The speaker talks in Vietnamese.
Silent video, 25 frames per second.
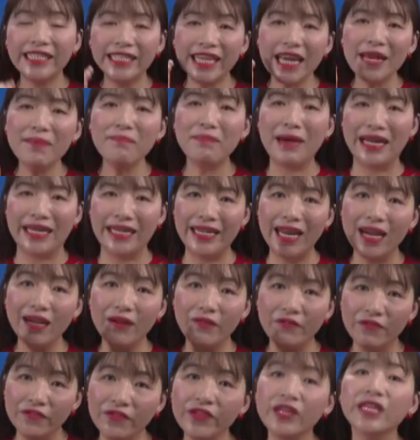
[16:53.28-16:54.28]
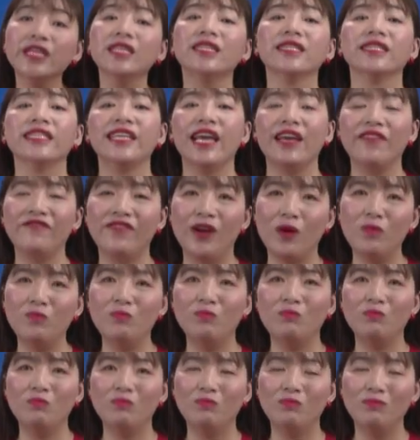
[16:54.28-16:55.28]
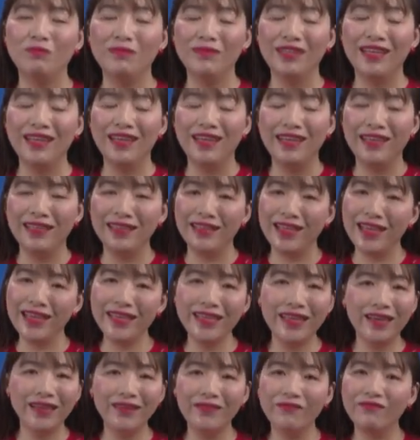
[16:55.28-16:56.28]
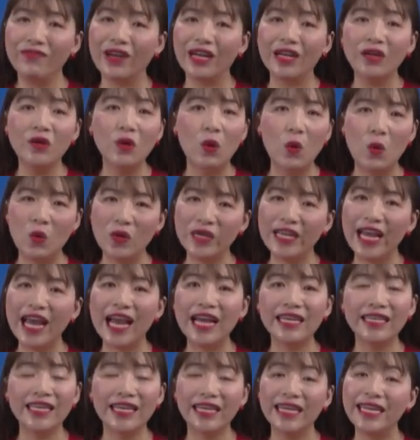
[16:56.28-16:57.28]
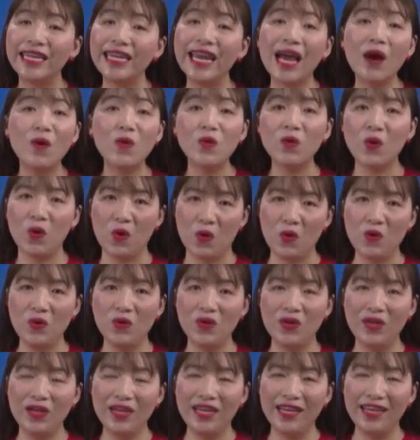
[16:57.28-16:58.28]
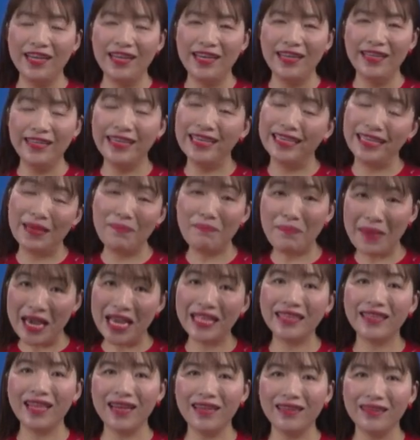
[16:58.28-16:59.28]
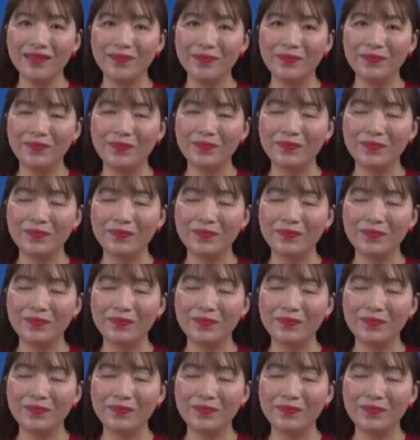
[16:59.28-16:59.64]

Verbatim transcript: trên mặt đất vừa được giải phóng thế nhưng vẫn ngổn ngang những cái đau khổ những cái bế tắc